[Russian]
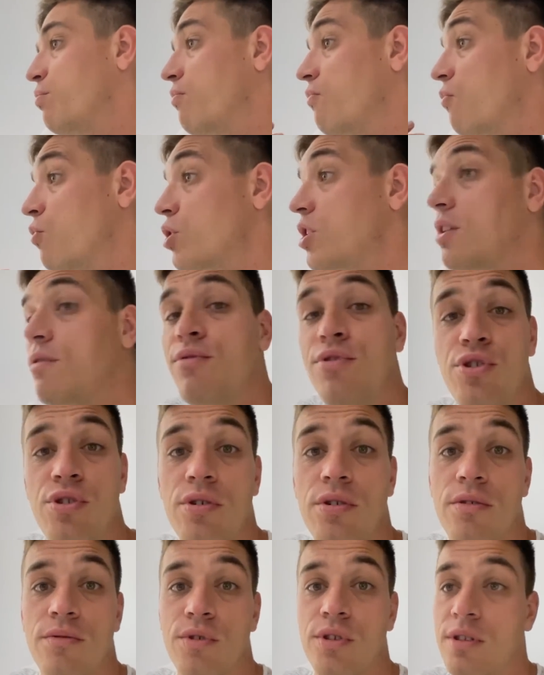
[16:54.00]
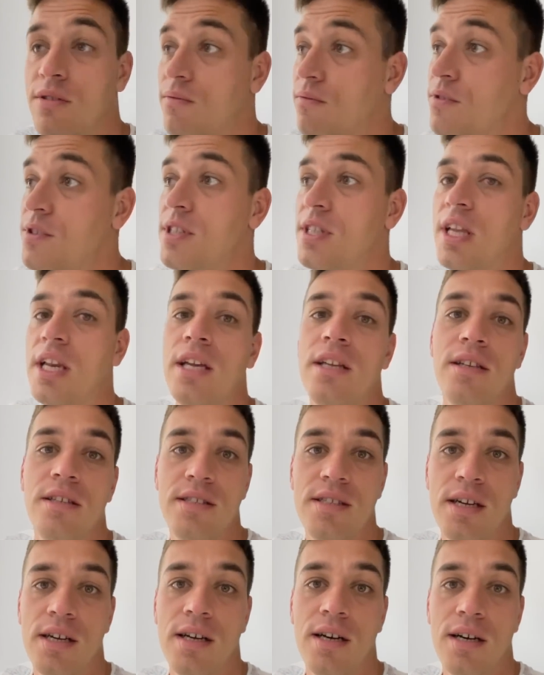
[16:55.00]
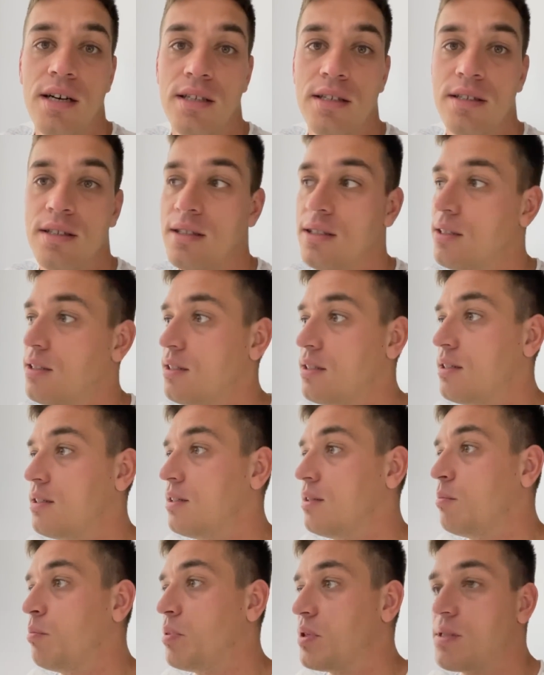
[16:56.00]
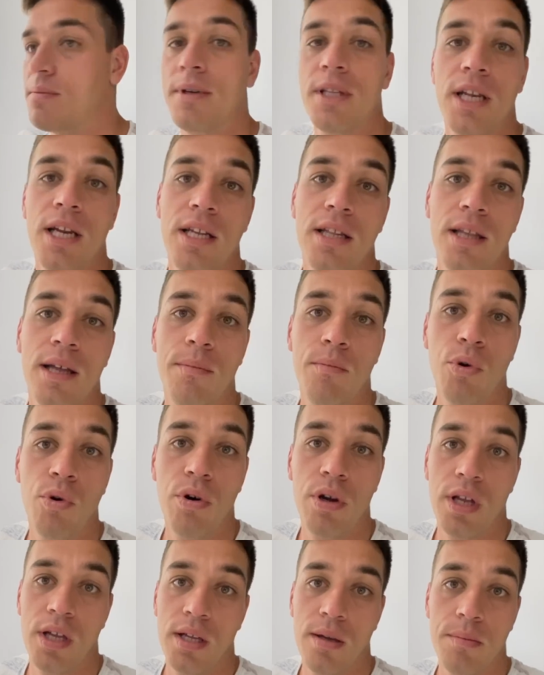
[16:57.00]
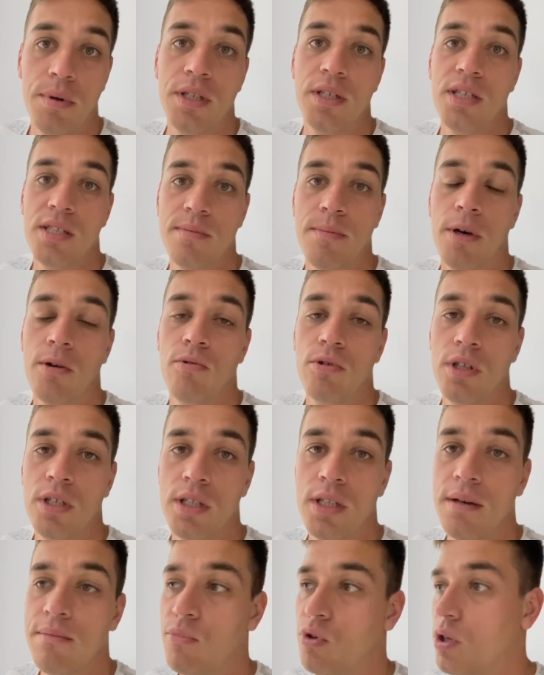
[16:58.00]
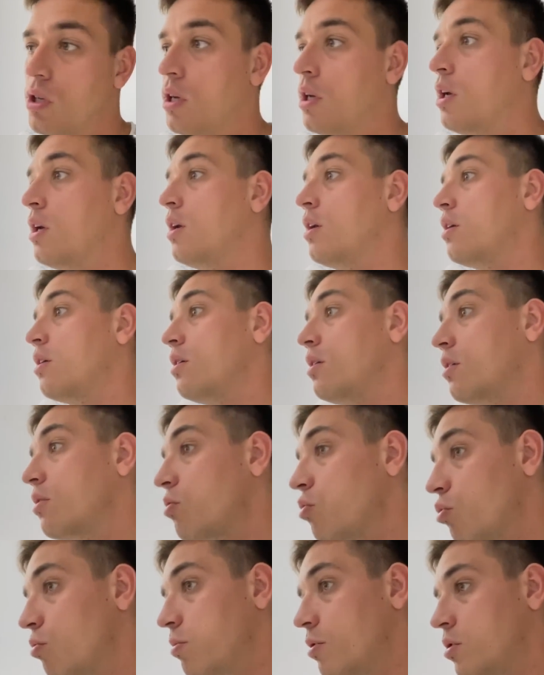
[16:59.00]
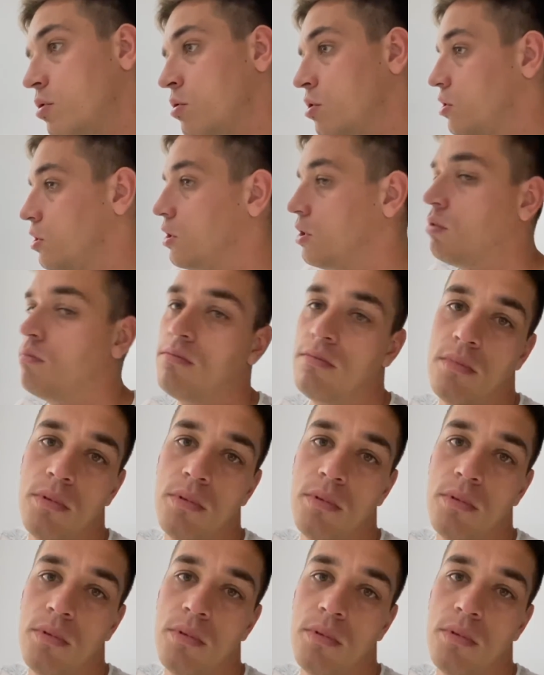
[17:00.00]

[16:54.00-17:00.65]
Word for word: Вот и все. Вот встретить закат, э, посмотреть на море и пойти спокойно домой. Клубы нужны.